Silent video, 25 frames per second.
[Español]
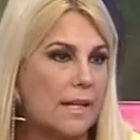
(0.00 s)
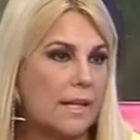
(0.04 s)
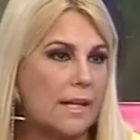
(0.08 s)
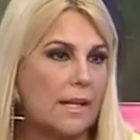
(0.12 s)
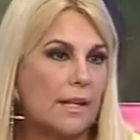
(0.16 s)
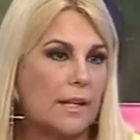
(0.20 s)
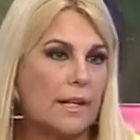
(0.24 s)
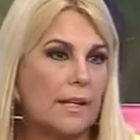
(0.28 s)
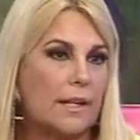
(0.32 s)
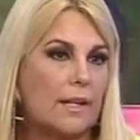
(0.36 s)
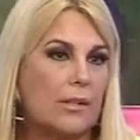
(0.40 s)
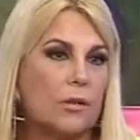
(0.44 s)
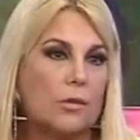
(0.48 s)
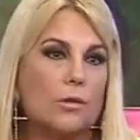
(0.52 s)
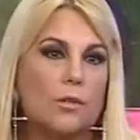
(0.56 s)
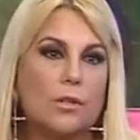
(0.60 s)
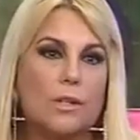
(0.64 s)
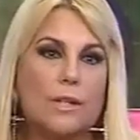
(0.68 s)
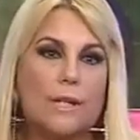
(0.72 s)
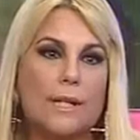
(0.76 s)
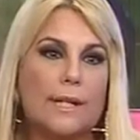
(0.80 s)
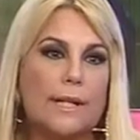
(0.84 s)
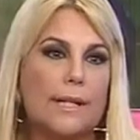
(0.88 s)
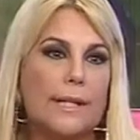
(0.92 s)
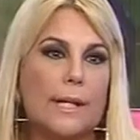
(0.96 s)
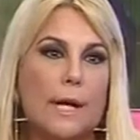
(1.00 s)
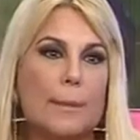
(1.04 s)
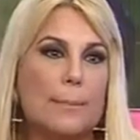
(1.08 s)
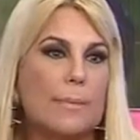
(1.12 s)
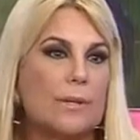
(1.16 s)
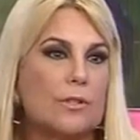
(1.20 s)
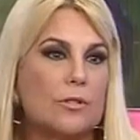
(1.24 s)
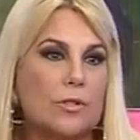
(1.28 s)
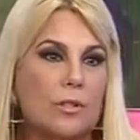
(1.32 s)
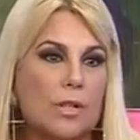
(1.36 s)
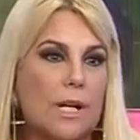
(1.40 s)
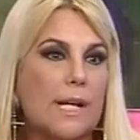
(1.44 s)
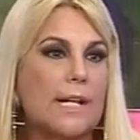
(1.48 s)
Eh, las
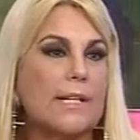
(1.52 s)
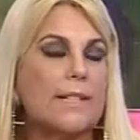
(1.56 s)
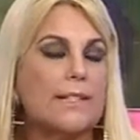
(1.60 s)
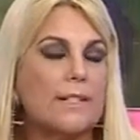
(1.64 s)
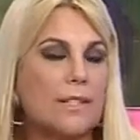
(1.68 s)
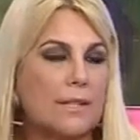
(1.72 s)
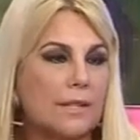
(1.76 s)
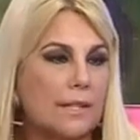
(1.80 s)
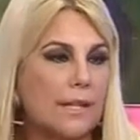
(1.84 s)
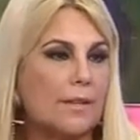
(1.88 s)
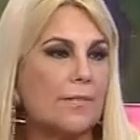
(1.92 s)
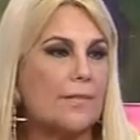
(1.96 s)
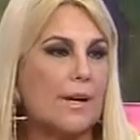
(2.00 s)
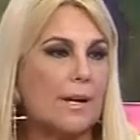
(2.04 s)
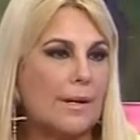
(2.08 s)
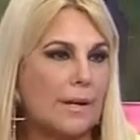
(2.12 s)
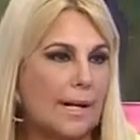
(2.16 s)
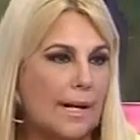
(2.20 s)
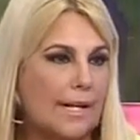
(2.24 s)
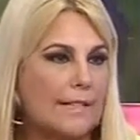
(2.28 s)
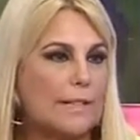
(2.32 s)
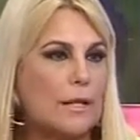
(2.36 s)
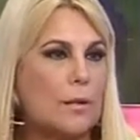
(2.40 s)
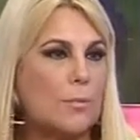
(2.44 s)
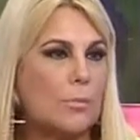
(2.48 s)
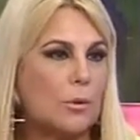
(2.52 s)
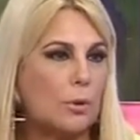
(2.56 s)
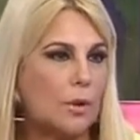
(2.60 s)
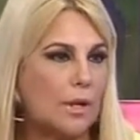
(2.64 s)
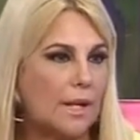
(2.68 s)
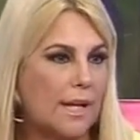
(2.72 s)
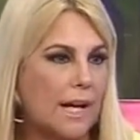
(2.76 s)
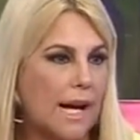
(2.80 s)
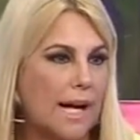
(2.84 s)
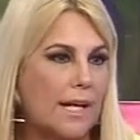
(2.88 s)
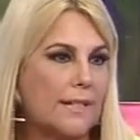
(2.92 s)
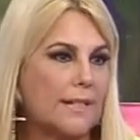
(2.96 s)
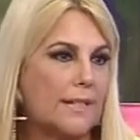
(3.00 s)
personas que, van casa por
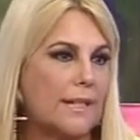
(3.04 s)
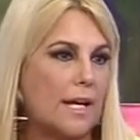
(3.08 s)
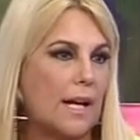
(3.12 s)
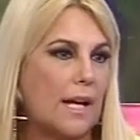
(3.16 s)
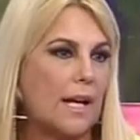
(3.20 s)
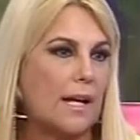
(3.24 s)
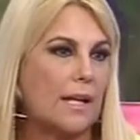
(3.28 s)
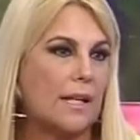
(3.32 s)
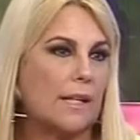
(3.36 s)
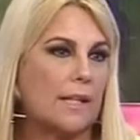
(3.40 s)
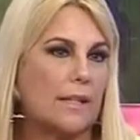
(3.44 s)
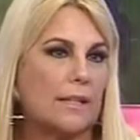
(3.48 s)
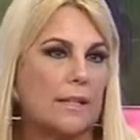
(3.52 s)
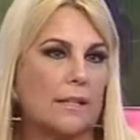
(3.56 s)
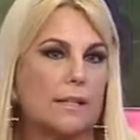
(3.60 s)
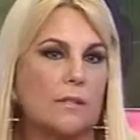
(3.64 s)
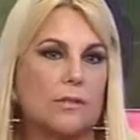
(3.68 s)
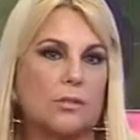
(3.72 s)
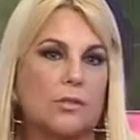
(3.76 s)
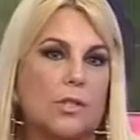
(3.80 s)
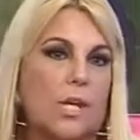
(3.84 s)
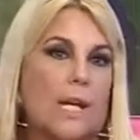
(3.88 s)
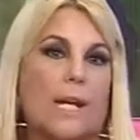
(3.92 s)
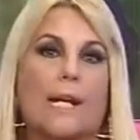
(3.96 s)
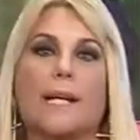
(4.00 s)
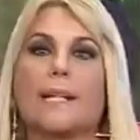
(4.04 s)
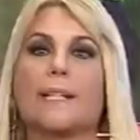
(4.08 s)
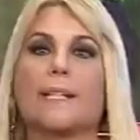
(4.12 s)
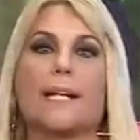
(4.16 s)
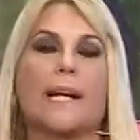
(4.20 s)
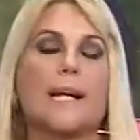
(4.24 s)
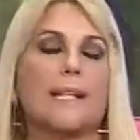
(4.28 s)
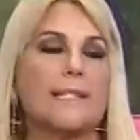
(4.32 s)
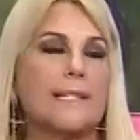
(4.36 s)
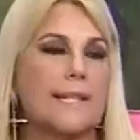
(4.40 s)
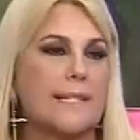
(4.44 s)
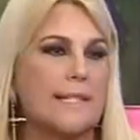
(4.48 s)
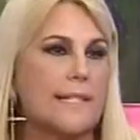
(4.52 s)
casa, no sé, la gente
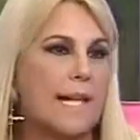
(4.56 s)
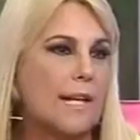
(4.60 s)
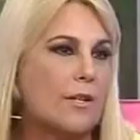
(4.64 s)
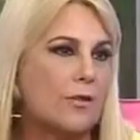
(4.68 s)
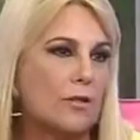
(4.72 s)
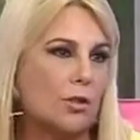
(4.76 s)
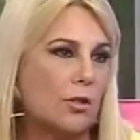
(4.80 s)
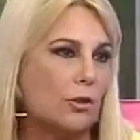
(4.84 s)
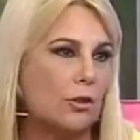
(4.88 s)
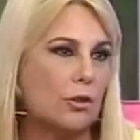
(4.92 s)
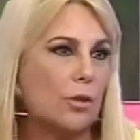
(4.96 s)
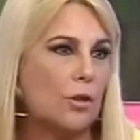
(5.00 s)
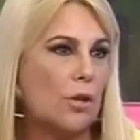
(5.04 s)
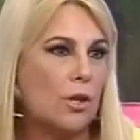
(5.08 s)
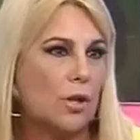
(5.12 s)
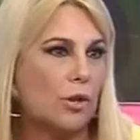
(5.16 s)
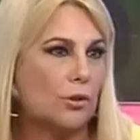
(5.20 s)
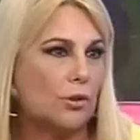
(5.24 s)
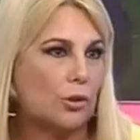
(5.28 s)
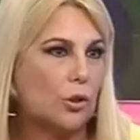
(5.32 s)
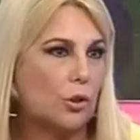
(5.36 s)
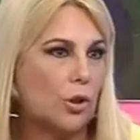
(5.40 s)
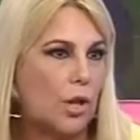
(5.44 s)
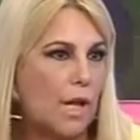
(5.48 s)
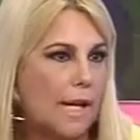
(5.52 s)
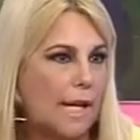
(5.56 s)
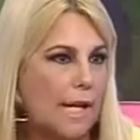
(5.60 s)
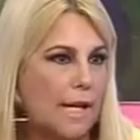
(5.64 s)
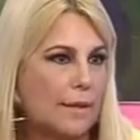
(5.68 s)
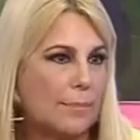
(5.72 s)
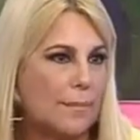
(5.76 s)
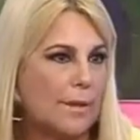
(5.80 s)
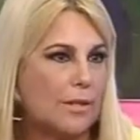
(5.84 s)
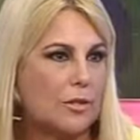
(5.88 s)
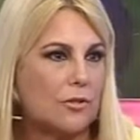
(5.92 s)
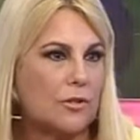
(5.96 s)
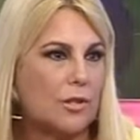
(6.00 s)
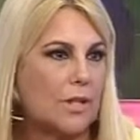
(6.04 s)
que hace censo, todo, todas las
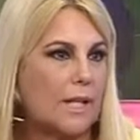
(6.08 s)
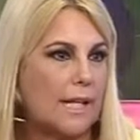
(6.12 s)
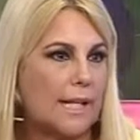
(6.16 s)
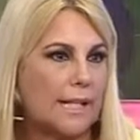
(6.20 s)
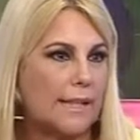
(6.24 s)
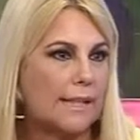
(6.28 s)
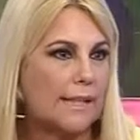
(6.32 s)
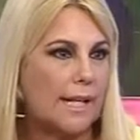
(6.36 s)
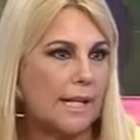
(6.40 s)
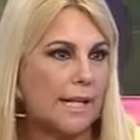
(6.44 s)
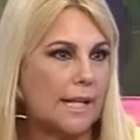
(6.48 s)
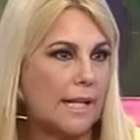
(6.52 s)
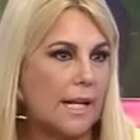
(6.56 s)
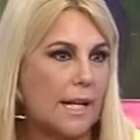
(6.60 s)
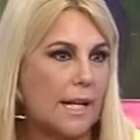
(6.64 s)
personas que están